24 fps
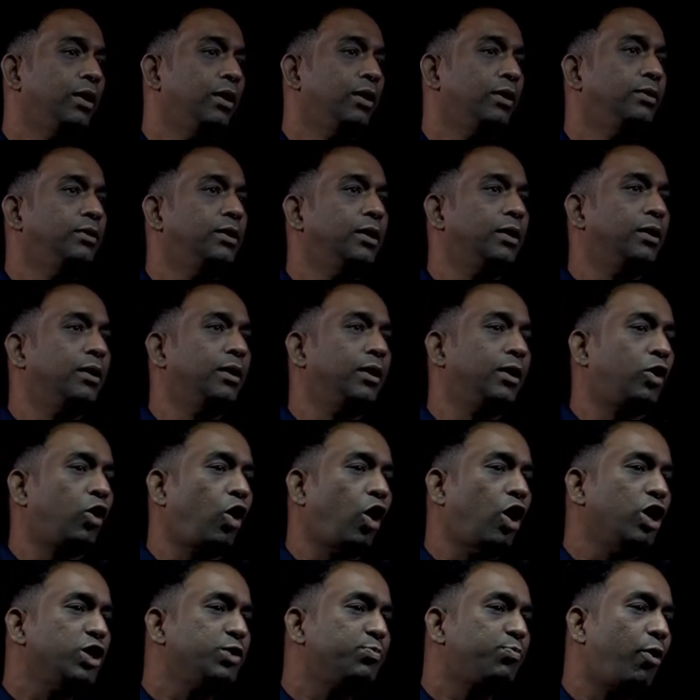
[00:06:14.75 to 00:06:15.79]
இந்த
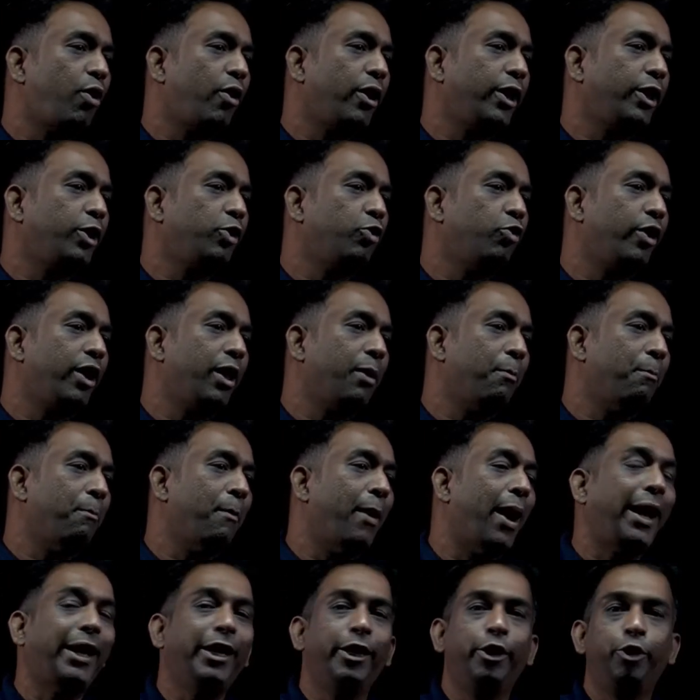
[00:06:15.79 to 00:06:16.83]
கிராஸ் ப்ராடக்டினுடைய
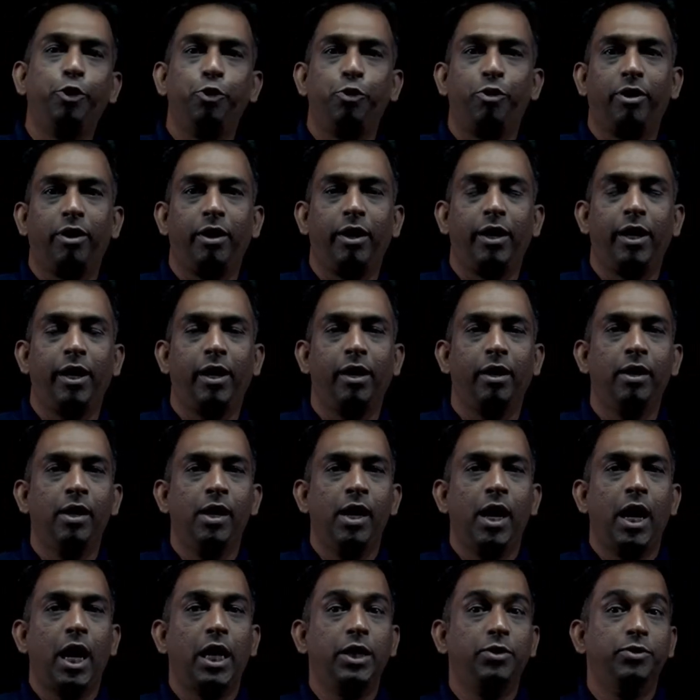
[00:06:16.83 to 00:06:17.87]
மேக்னிடியூட் இருக்கு இல்லையா
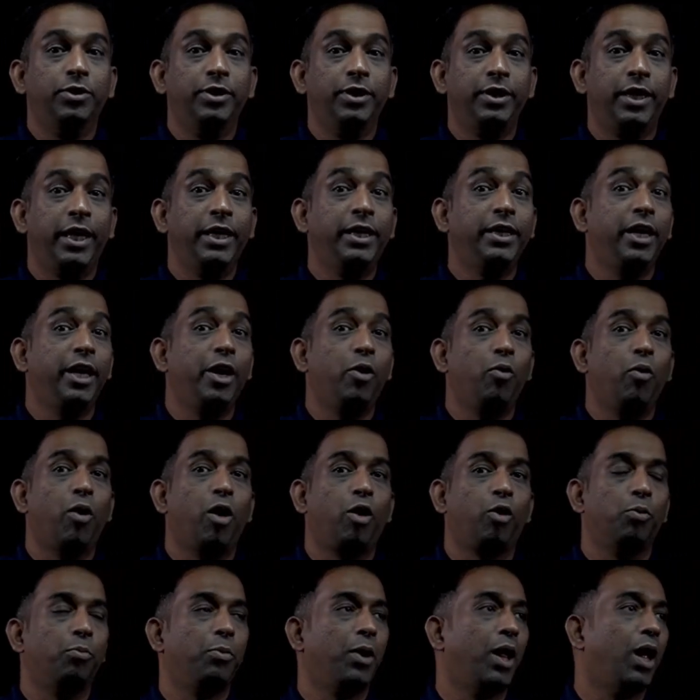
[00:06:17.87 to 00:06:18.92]
அது வந்து எதுக்கு ஈக்குவலாக
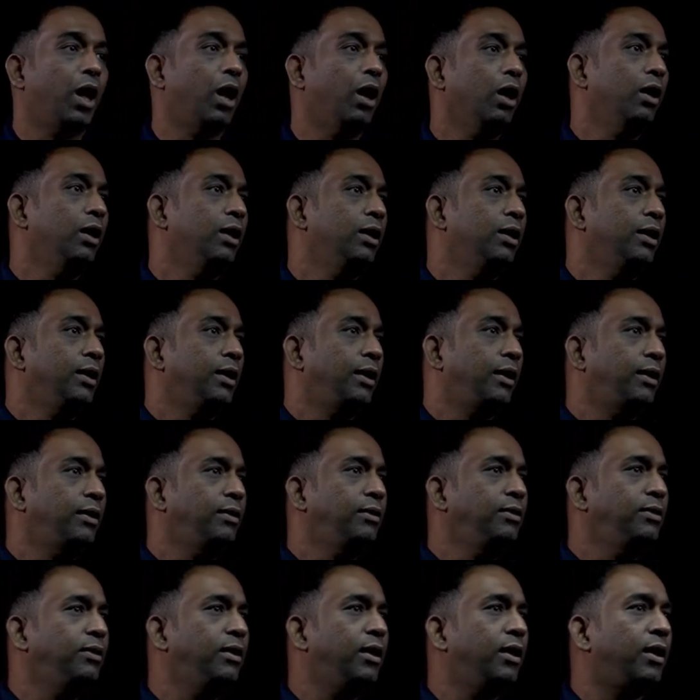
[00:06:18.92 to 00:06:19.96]
இருக்கும்னா
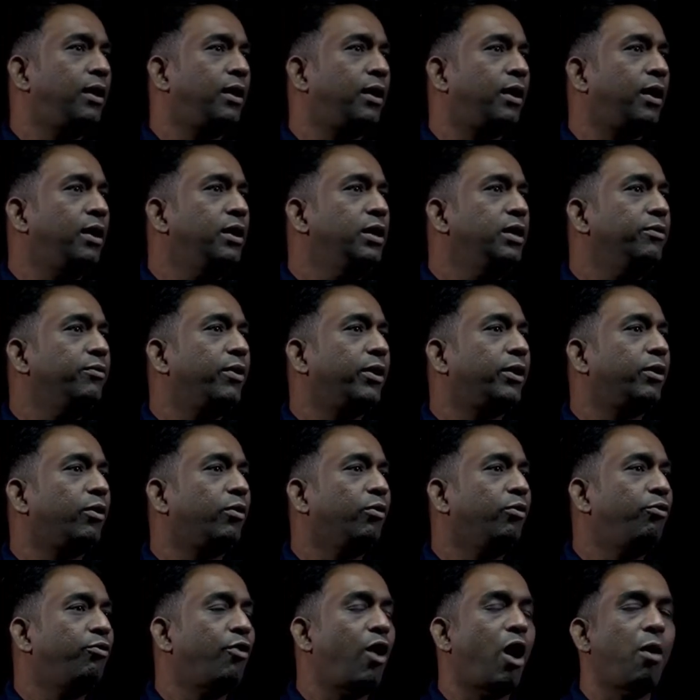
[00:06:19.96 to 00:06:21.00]
இந்த ரெண்டு
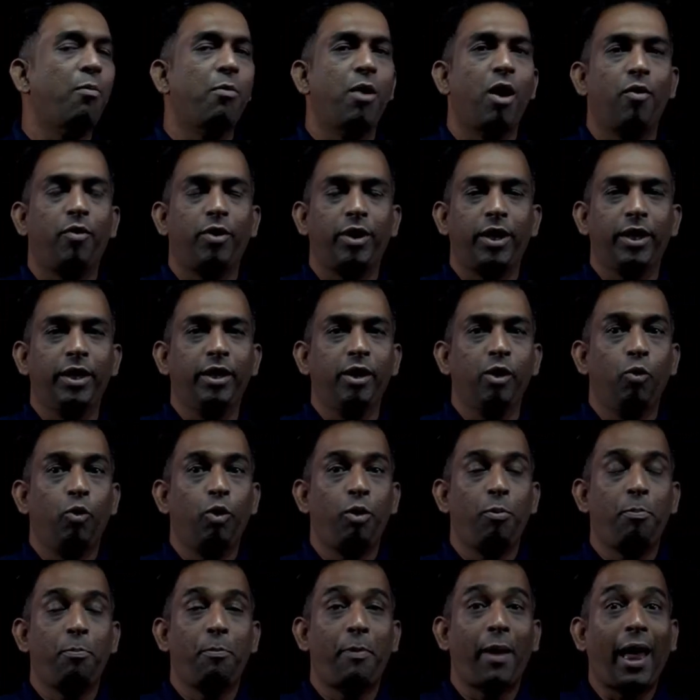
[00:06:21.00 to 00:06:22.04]
வெக்டரும் ஃபார்ம் ஆகிற
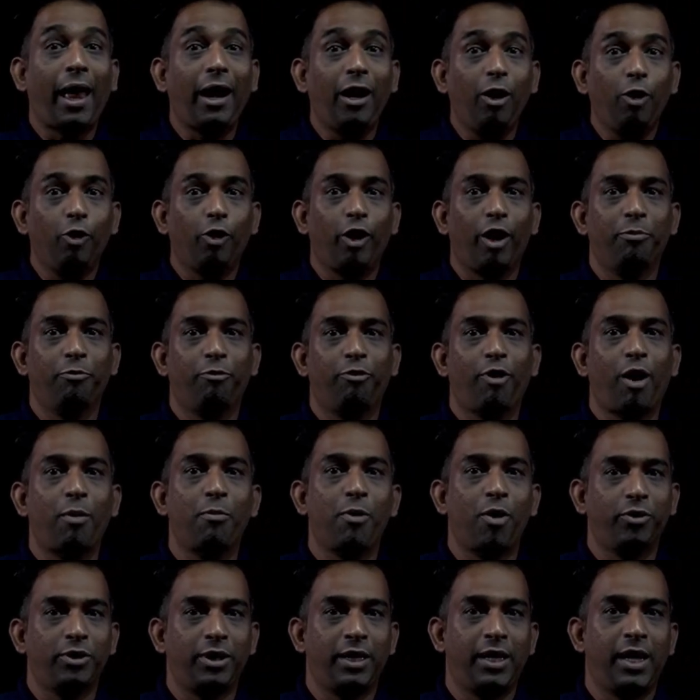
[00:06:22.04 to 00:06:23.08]
ஒரு பேரலோகிராம் ஃபார்ம்
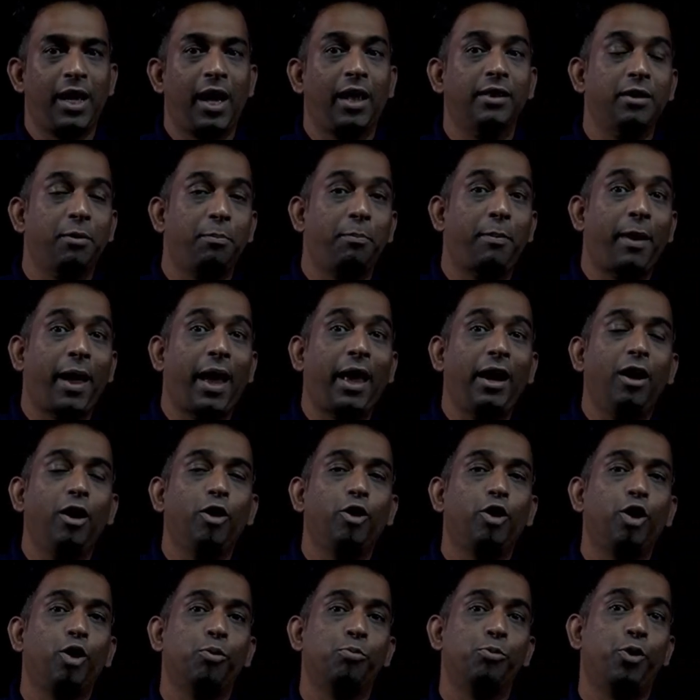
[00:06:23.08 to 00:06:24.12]
ஆகுது இல்லையா அந்த
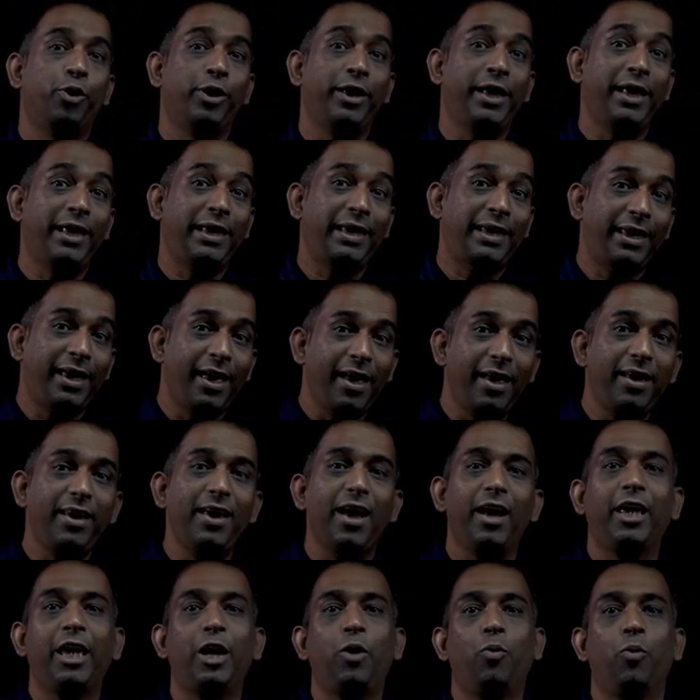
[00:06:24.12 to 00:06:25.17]
பேரலோகிராம்னுடைய
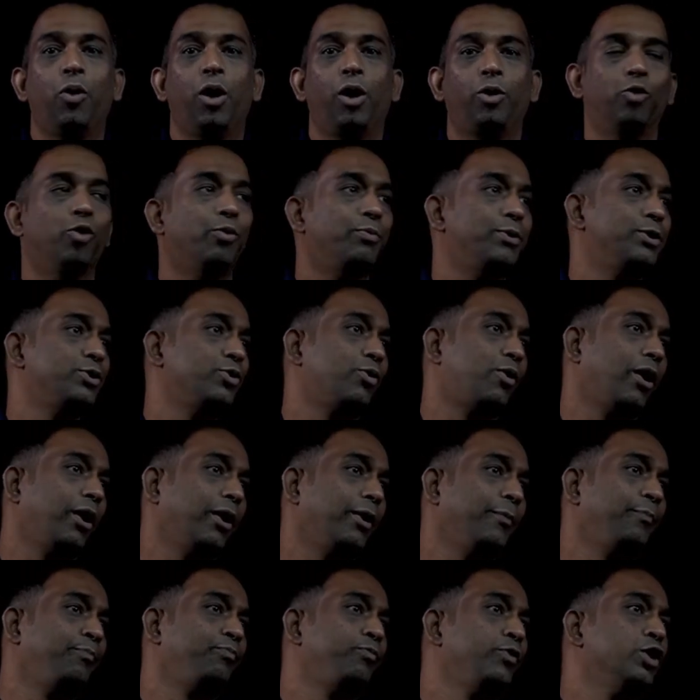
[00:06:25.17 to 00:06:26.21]
ஏரியாவுக்கு ஈக்குவலாக இருக்கும் அப்படின்னு சொல்கிறாங்க
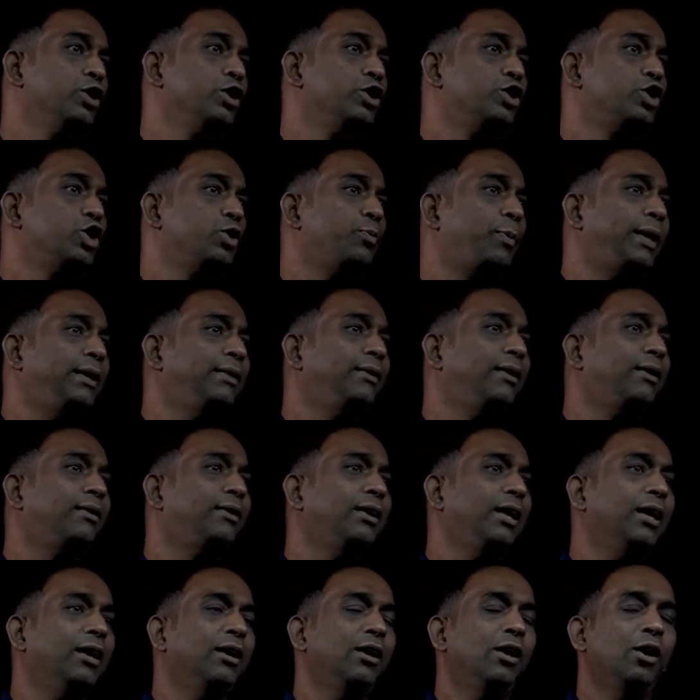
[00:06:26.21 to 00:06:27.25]
ஸோ இப்போ இந்த
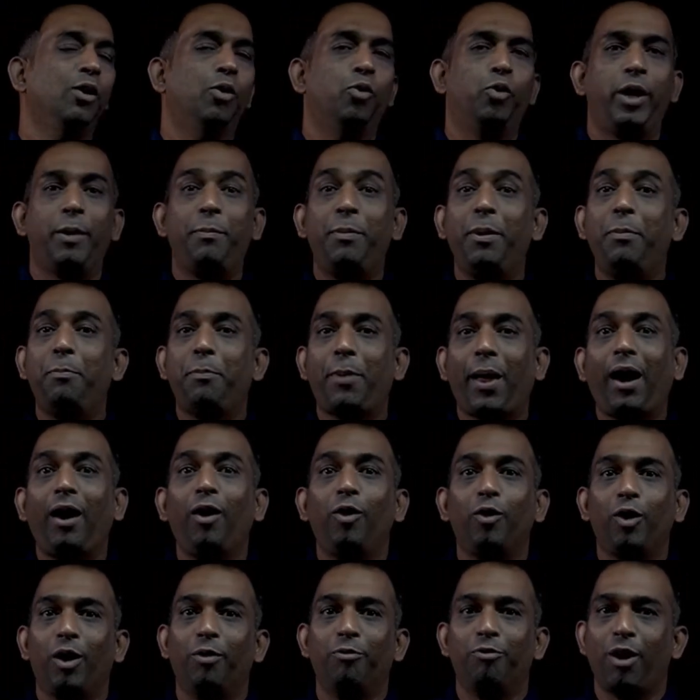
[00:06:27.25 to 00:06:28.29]
இடத்துல எப்படி
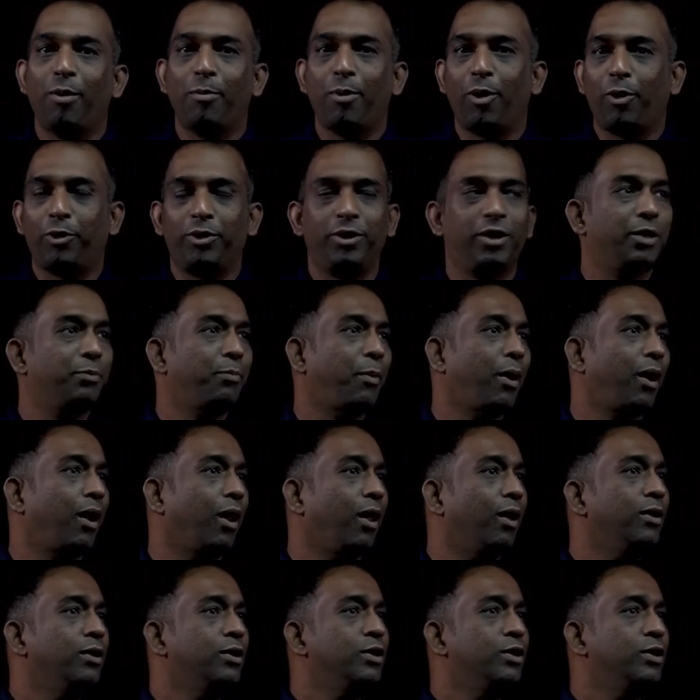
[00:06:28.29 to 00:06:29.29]
பேரலோகிராம் ஃபார்ம் ஆகுதுன்னு பார்க்கலாம்